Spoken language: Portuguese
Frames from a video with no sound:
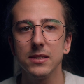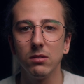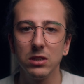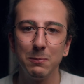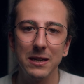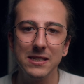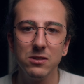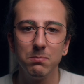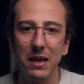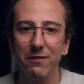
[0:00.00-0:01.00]
é um
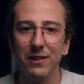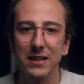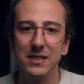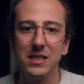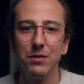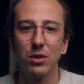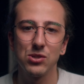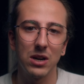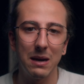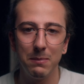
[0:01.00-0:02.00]
tripézinho bem flexível, a
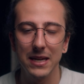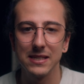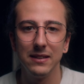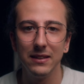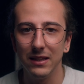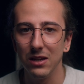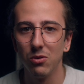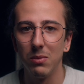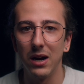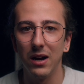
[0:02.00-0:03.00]
sua cabeça ali tem
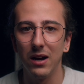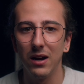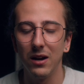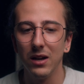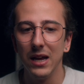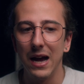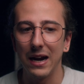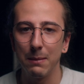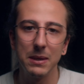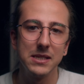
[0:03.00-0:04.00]
uma a
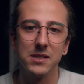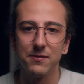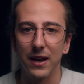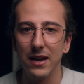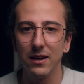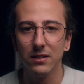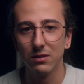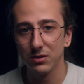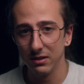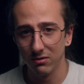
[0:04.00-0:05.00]
cabeça esférica,
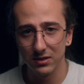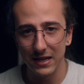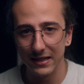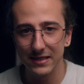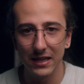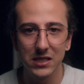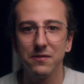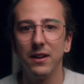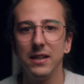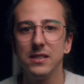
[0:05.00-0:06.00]
então você consegue extrair
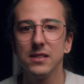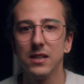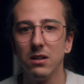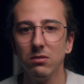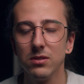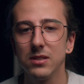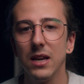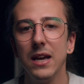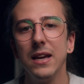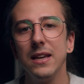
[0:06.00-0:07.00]
diferentes ângulos
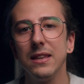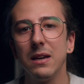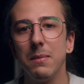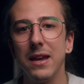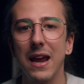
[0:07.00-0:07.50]
e também